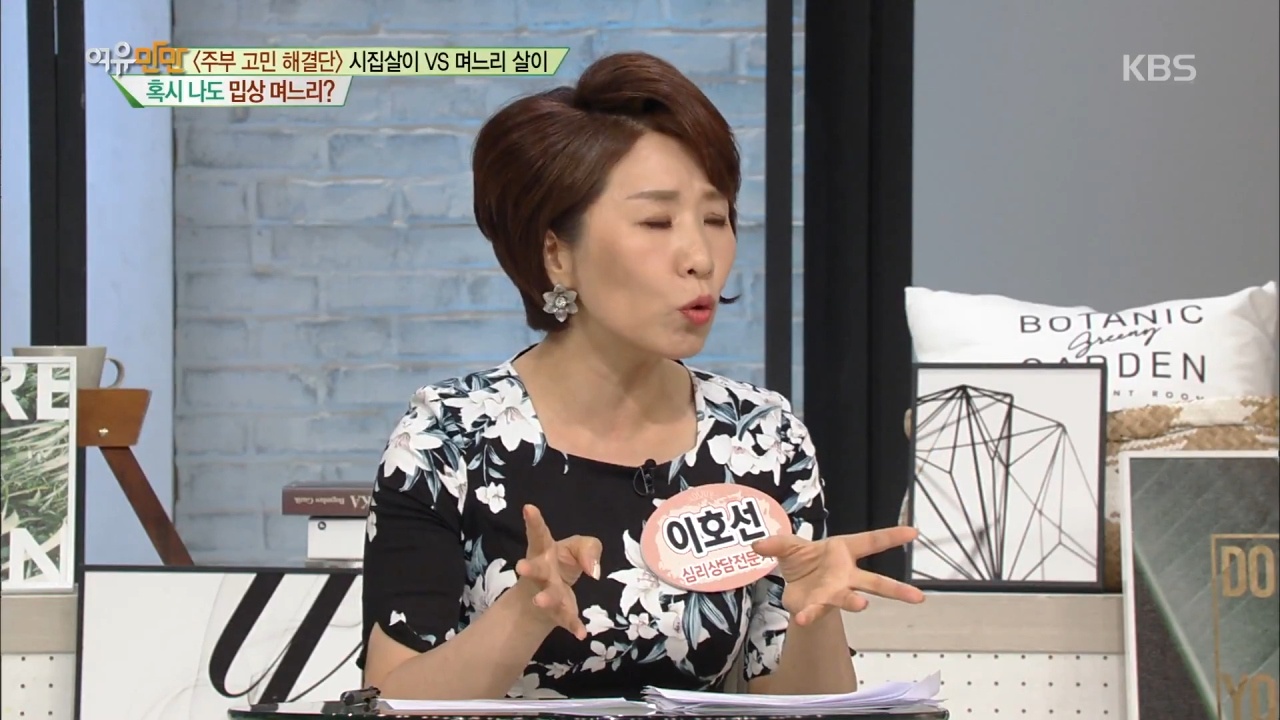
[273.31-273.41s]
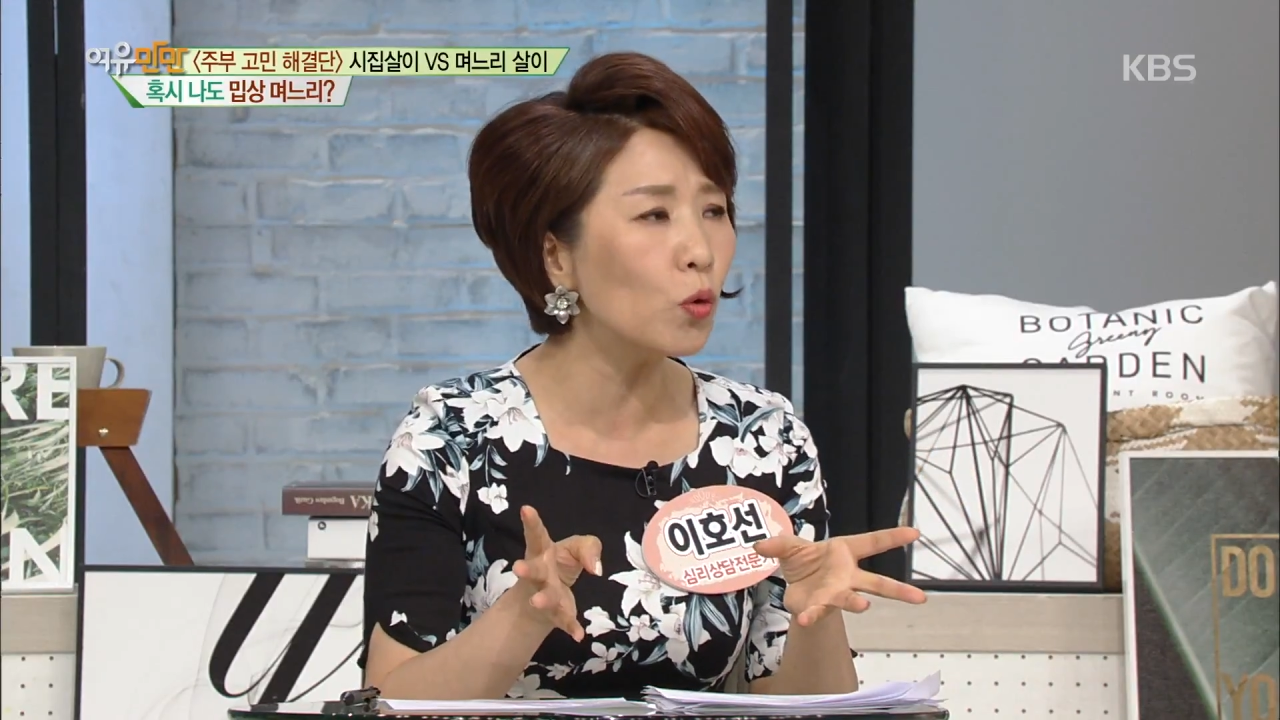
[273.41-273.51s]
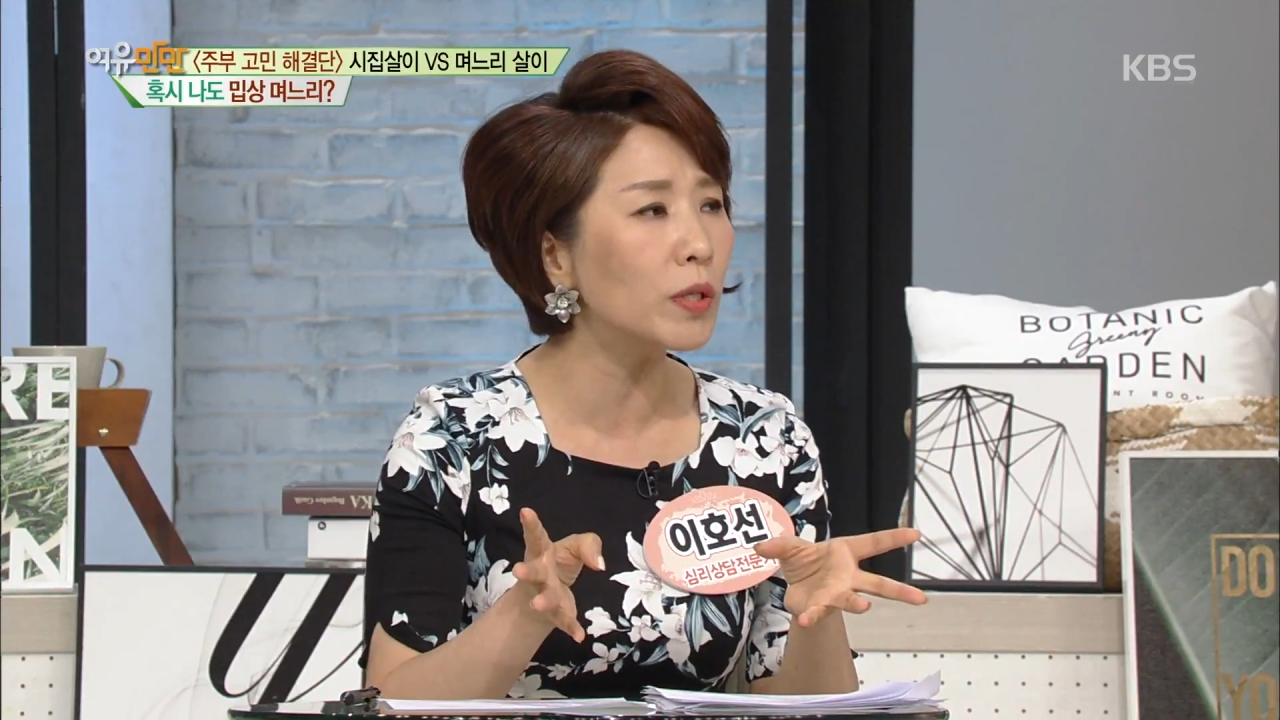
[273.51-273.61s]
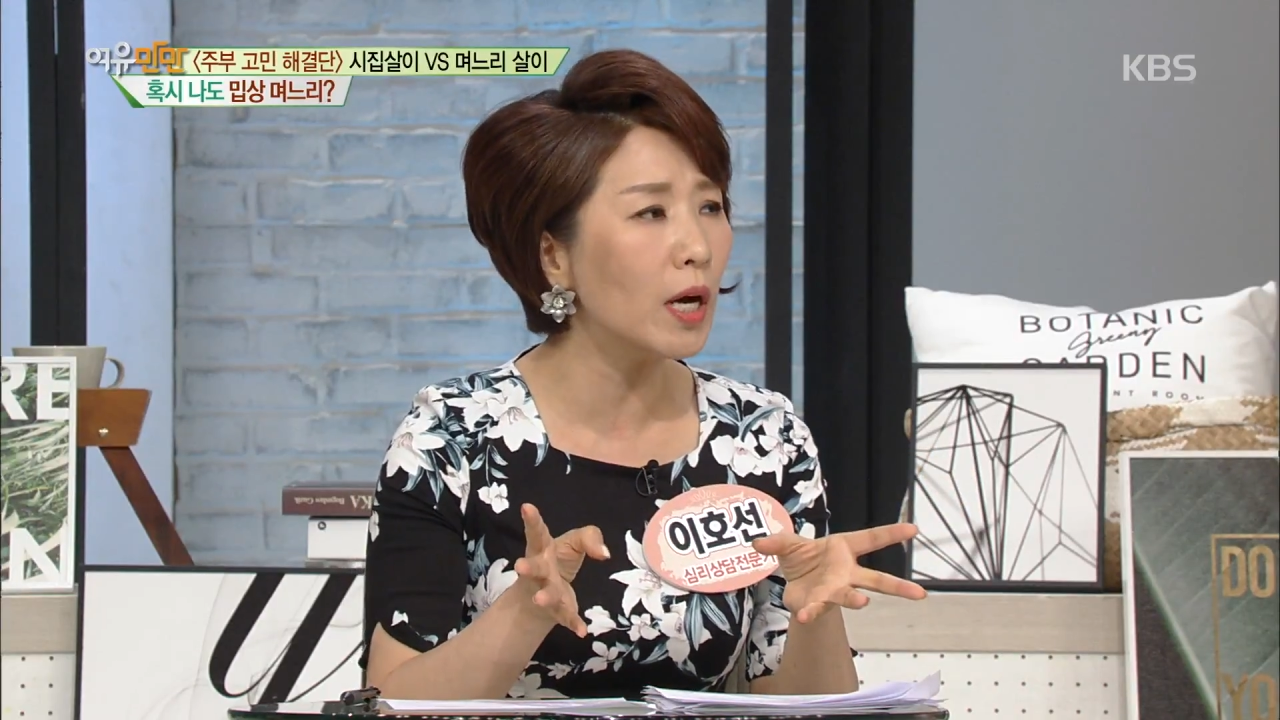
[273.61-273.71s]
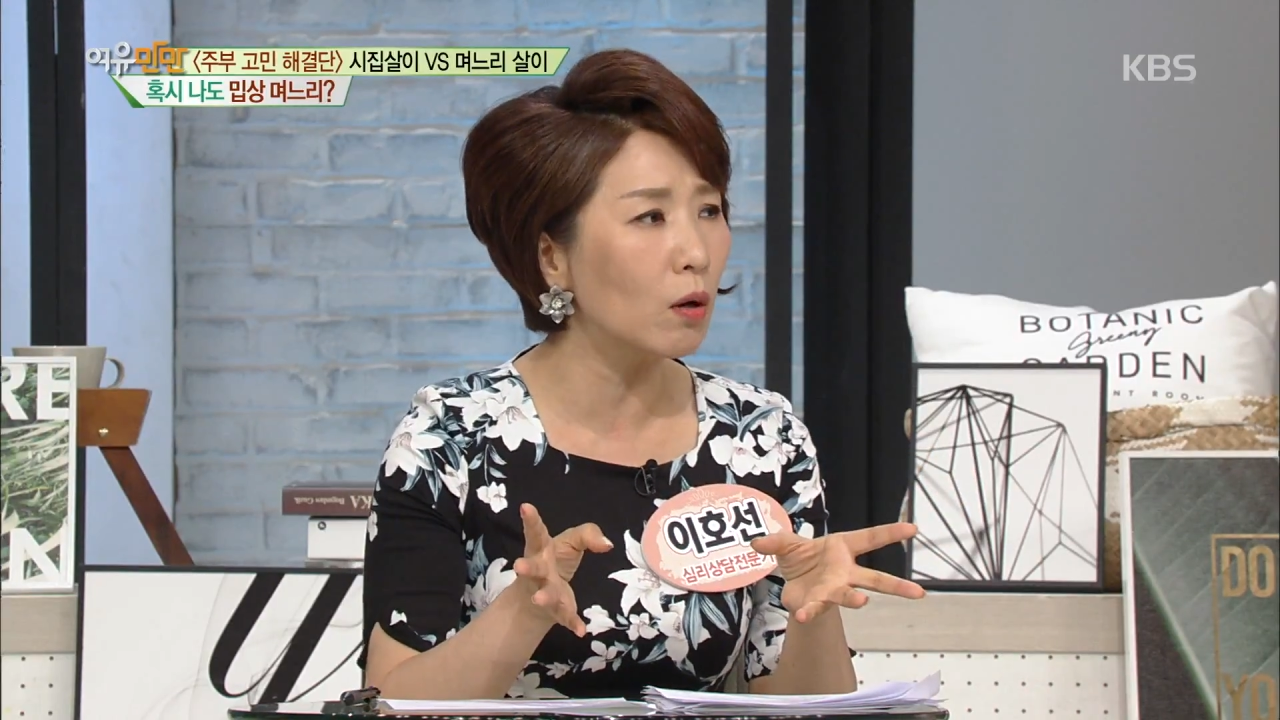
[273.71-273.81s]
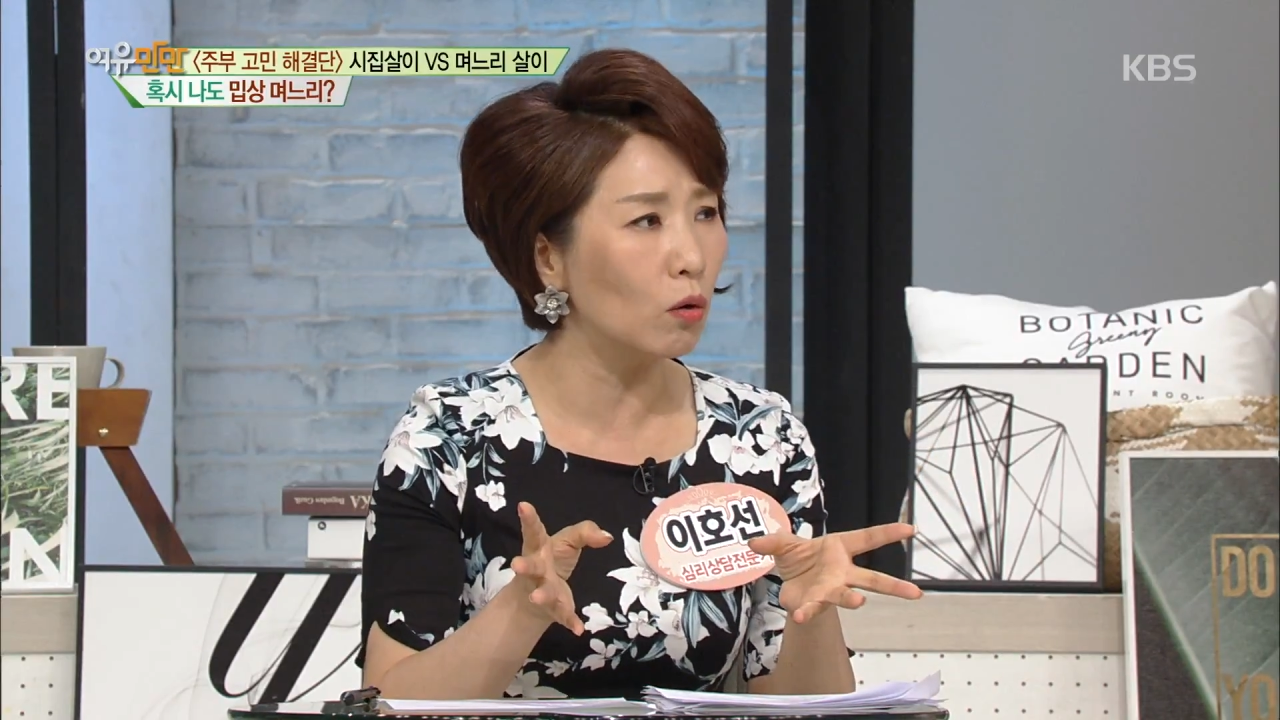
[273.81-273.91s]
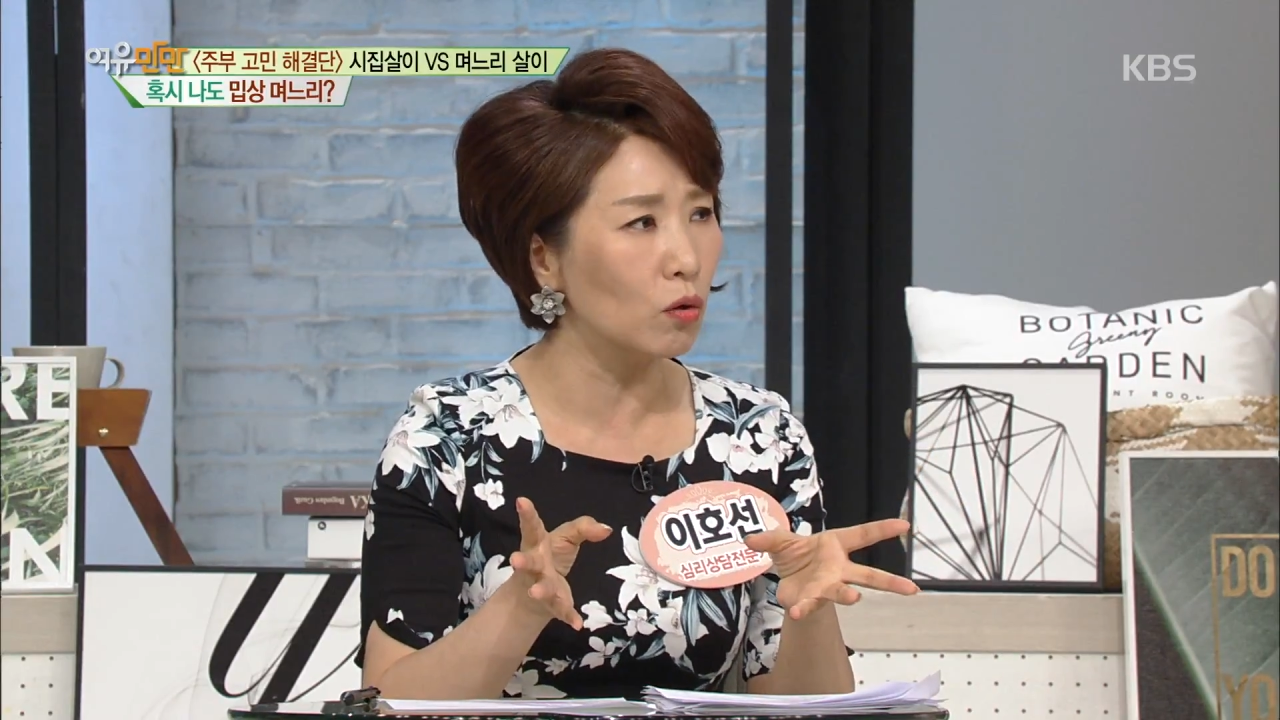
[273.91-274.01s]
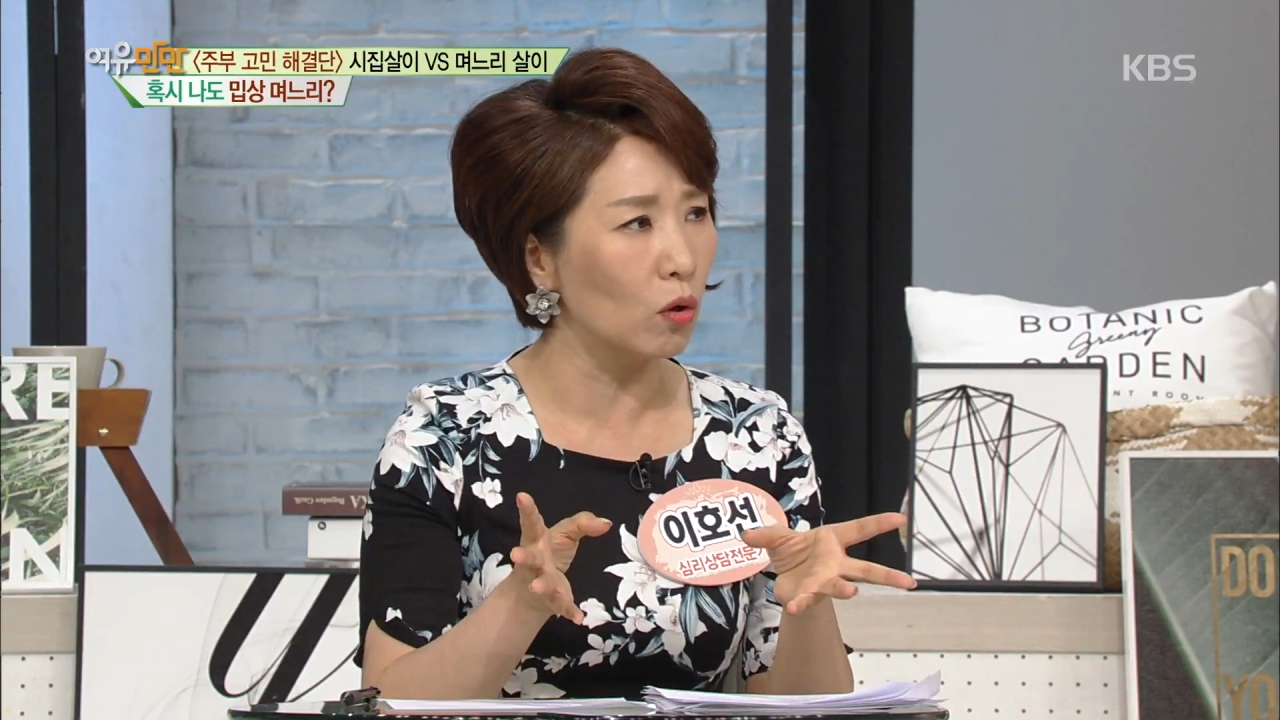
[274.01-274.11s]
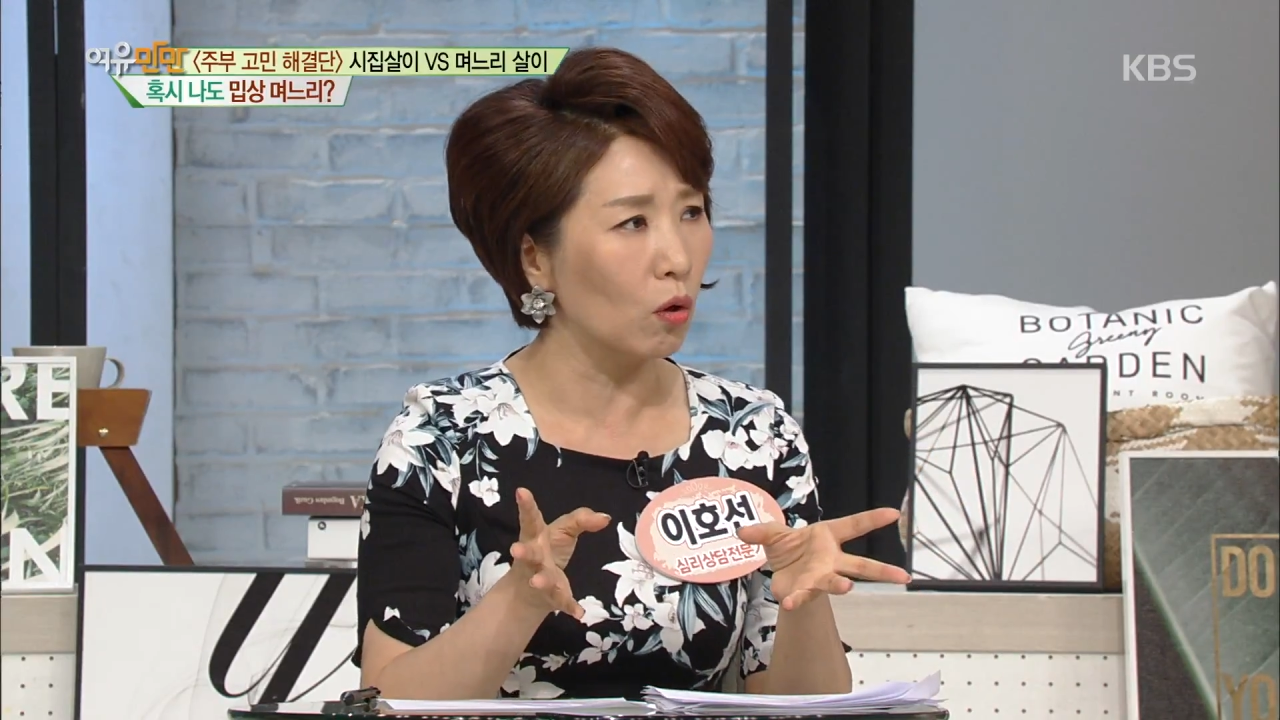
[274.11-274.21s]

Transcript: 속상한 거죠.